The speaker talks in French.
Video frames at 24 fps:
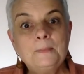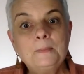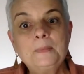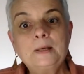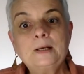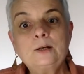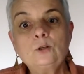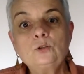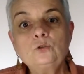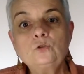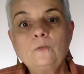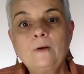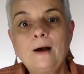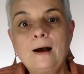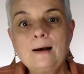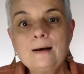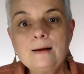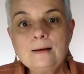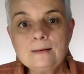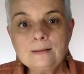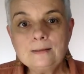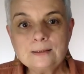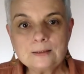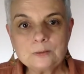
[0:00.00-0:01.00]
Mais quand tu vas
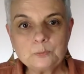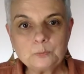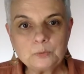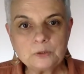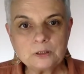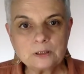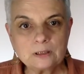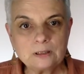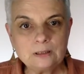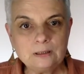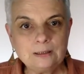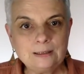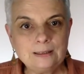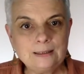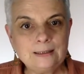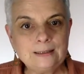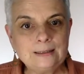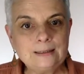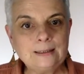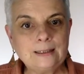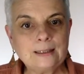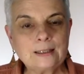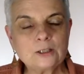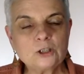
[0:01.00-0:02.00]
inspirer
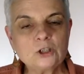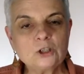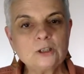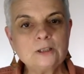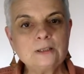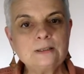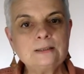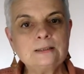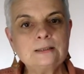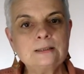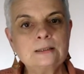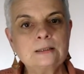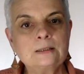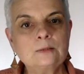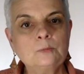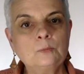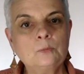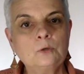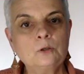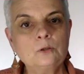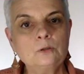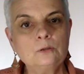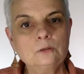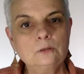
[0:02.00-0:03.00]

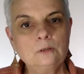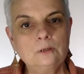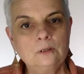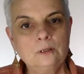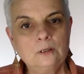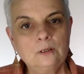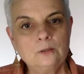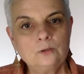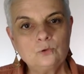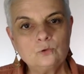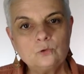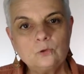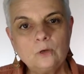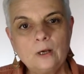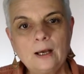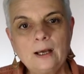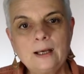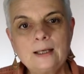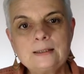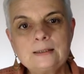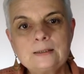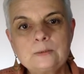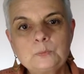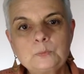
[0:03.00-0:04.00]
énergétiquement, tu
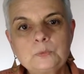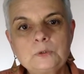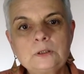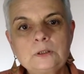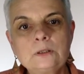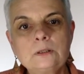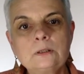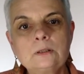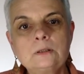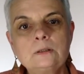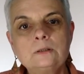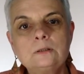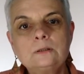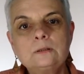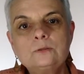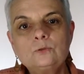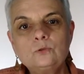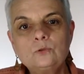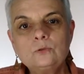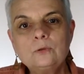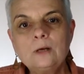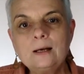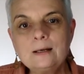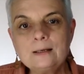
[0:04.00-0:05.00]
aspires,
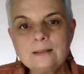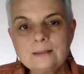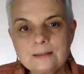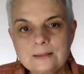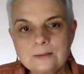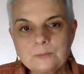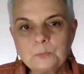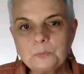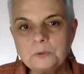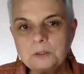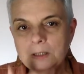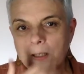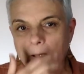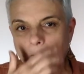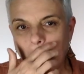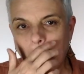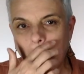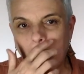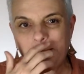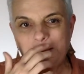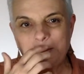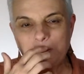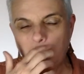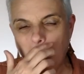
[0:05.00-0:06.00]
tu inspires,
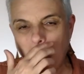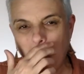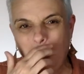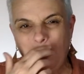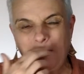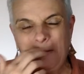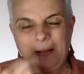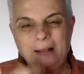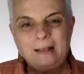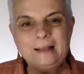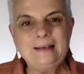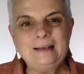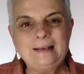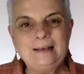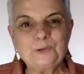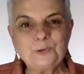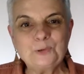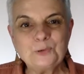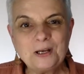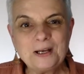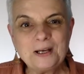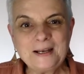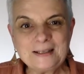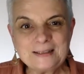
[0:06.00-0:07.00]
pardon,
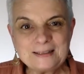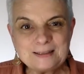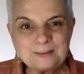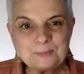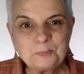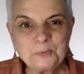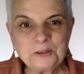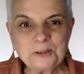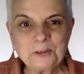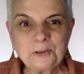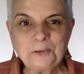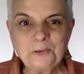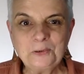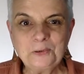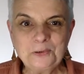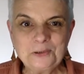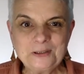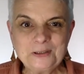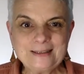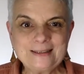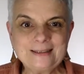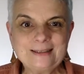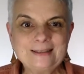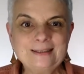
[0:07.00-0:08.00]
tu inspires
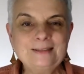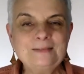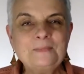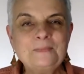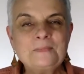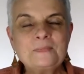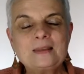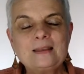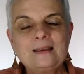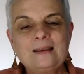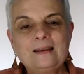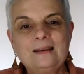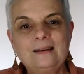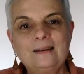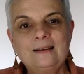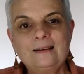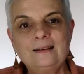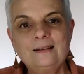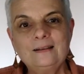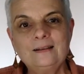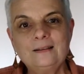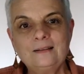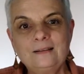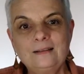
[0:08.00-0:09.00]
aussi
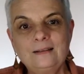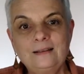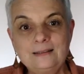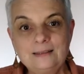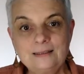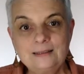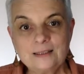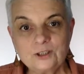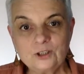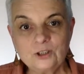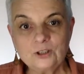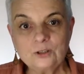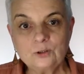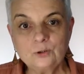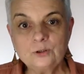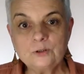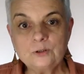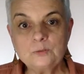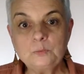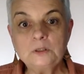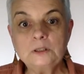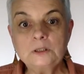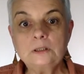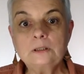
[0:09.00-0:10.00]
euh, l'énergie
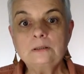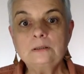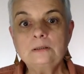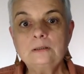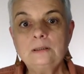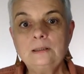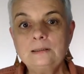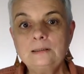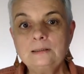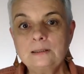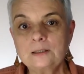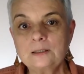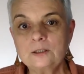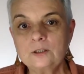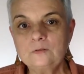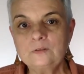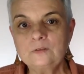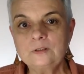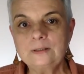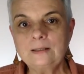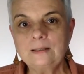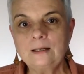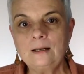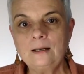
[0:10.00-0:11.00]
cosmique, l'énergie
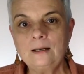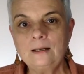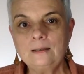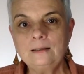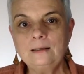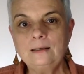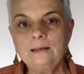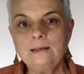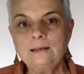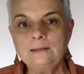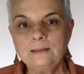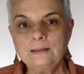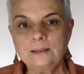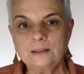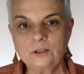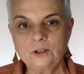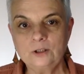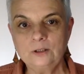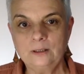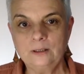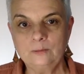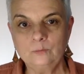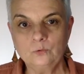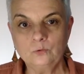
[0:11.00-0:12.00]
vitale,
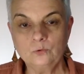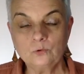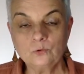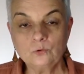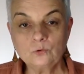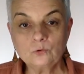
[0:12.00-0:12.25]
l'énergie d'amour.